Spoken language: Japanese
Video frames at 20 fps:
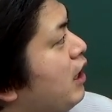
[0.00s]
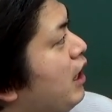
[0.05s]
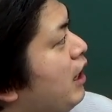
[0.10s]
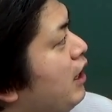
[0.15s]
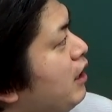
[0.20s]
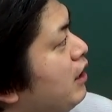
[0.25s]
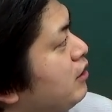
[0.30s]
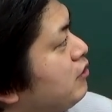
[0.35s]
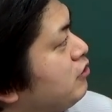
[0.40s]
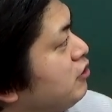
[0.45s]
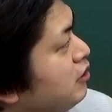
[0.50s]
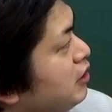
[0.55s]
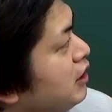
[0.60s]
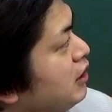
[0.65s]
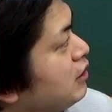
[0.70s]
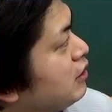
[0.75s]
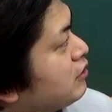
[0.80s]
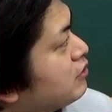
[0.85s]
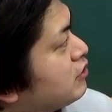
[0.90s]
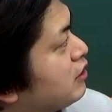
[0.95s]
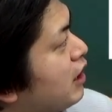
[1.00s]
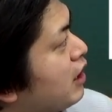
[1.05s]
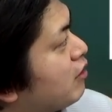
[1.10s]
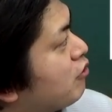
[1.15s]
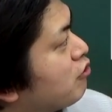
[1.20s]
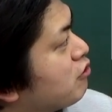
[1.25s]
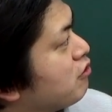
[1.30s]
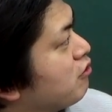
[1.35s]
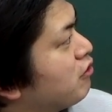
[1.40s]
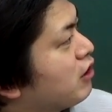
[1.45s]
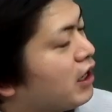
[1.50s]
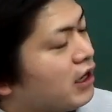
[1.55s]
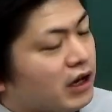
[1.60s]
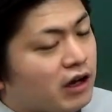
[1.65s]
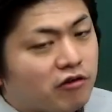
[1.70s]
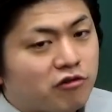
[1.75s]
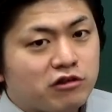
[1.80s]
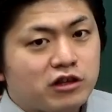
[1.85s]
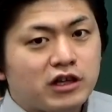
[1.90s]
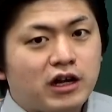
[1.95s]
えー、次にですね、ご紹介
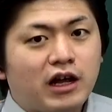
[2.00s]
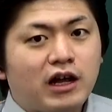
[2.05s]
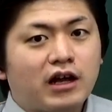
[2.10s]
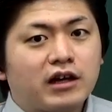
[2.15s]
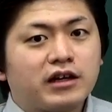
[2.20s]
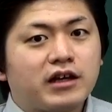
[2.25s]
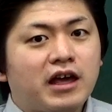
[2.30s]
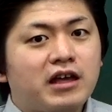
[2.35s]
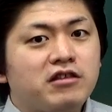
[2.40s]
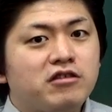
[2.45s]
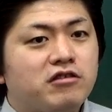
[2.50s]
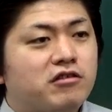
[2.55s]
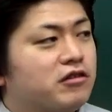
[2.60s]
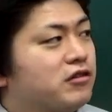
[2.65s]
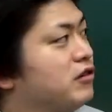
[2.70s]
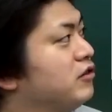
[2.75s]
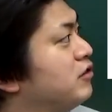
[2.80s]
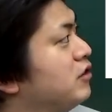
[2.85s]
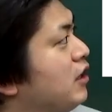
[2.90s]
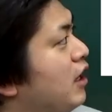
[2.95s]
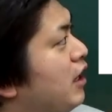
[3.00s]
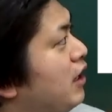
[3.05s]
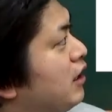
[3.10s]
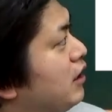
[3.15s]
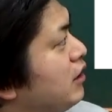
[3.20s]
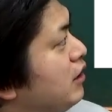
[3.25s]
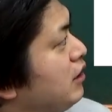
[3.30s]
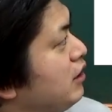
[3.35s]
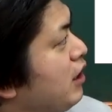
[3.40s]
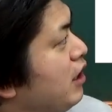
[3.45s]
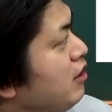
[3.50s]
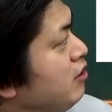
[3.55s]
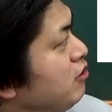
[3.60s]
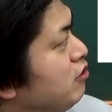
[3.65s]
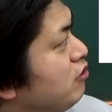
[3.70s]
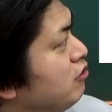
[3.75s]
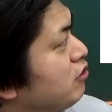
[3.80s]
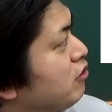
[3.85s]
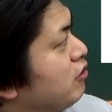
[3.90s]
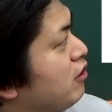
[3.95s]
がこちら、原虫ですね。原
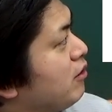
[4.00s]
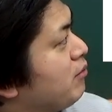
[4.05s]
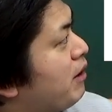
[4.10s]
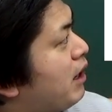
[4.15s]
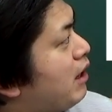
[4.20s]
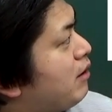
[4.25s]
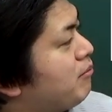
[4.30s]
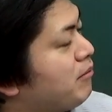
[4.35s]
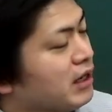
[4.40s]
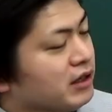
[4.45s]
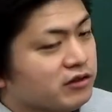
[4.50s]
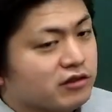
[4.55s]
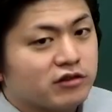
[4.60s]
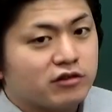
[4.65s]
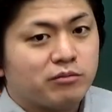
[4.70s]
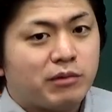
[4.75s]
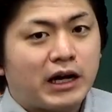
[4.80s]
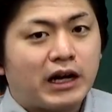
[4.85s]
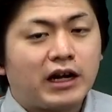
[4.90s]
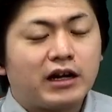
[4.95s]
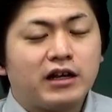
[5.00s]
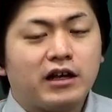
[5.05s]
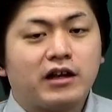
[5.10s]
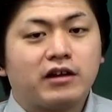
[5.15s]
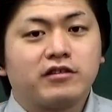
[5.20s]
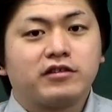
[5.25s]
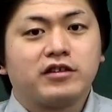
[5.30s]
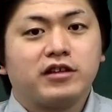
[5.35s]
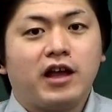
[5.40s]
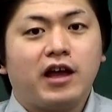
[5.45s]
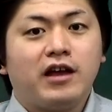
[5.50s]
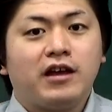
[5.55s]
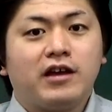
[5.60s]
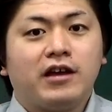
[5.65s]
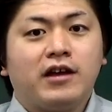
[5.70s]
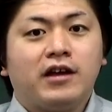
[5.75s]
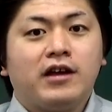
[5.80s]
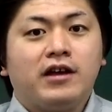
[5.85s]
虫といえば、まずマラリアですね。